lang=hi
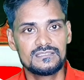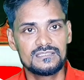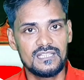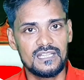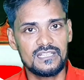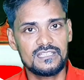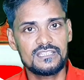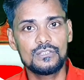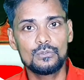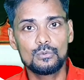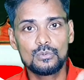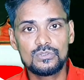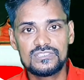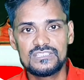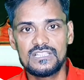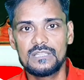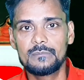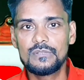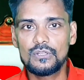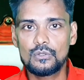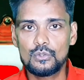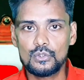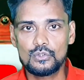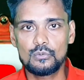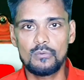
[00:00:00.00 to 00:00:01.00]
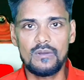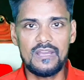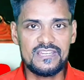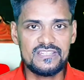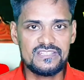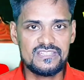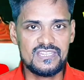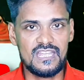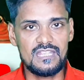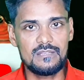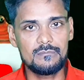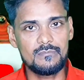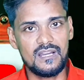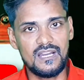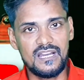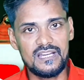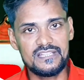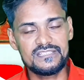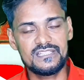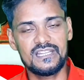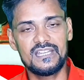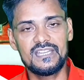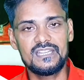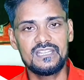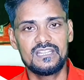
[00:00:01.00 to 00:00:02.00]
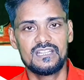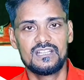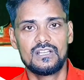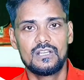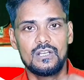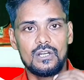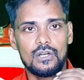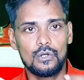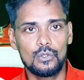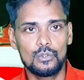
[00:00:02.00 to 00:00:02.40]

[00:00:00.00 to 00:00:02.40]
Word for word: ताकि उससे भी कुछ वॉच टाइम आ जाए